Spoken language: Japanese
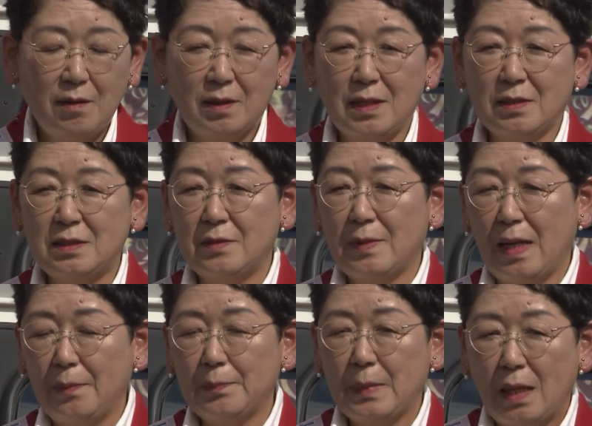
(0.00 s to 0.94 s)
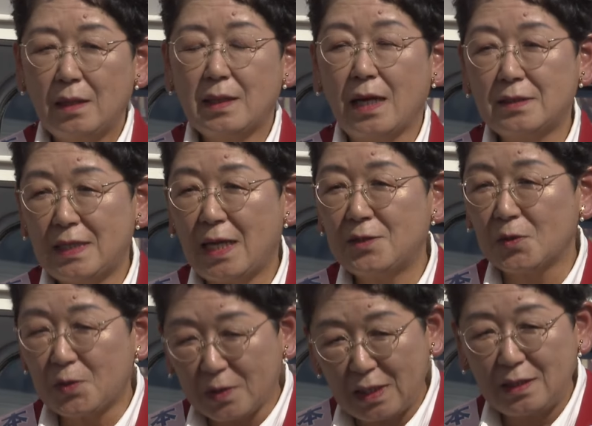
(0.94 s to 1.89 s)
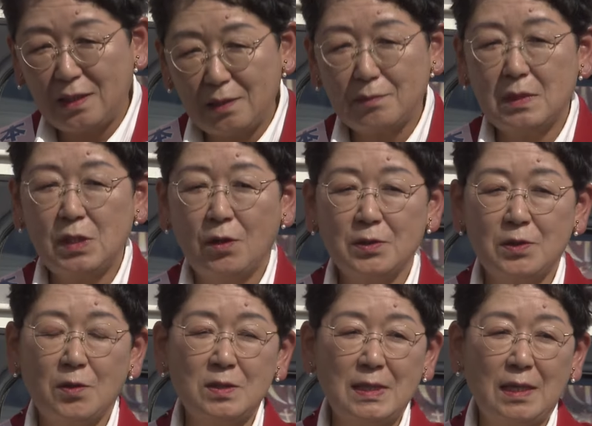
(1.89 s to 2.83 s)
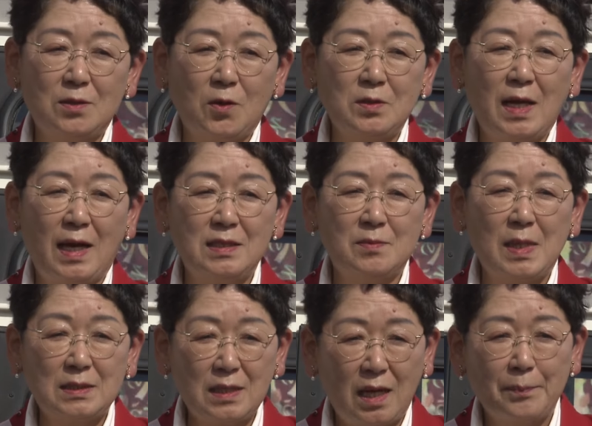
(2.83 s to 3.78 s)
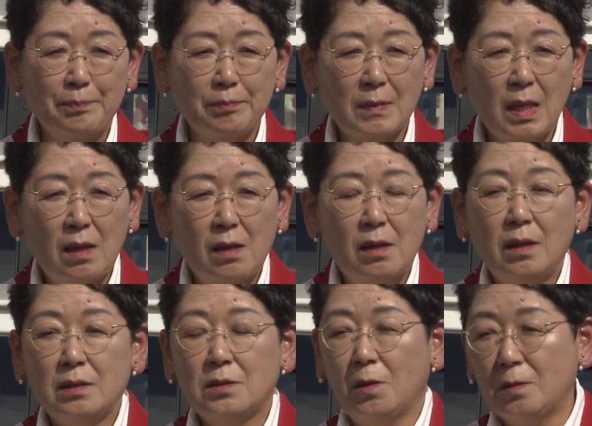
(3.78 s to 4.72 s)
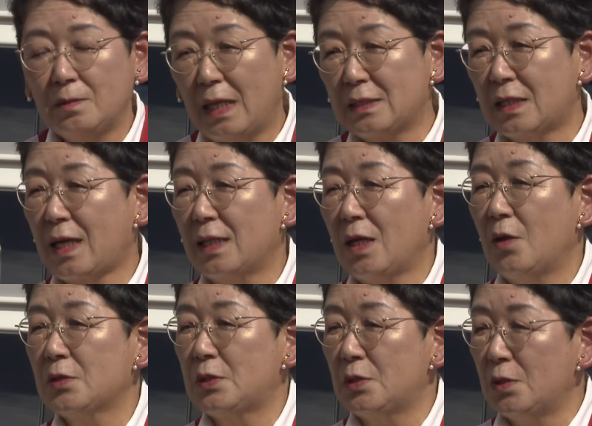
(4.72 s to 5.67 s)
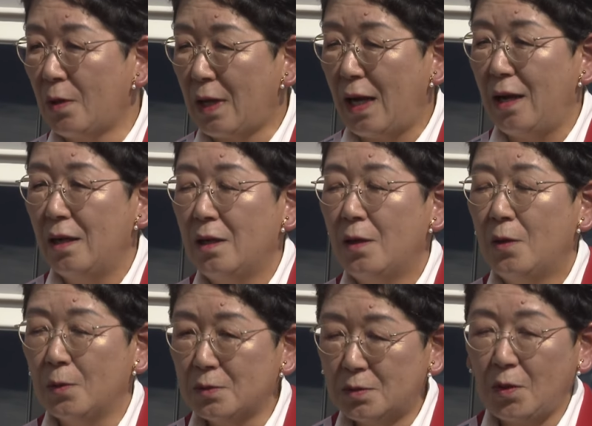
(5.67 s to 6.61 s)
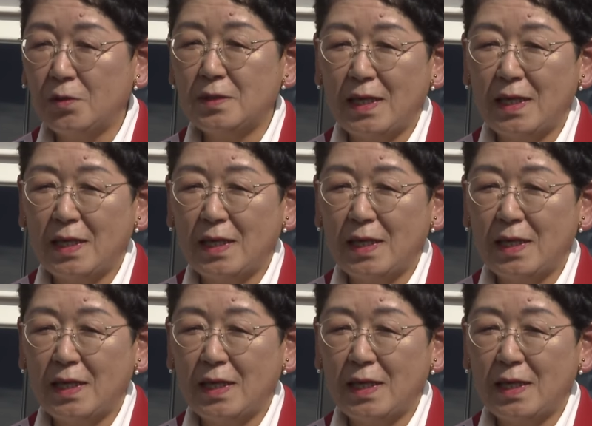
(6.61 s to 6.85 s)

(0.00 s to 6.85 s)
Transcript: 私は学生の時に日本共産党に入りました。どんな生き方をするのか本当に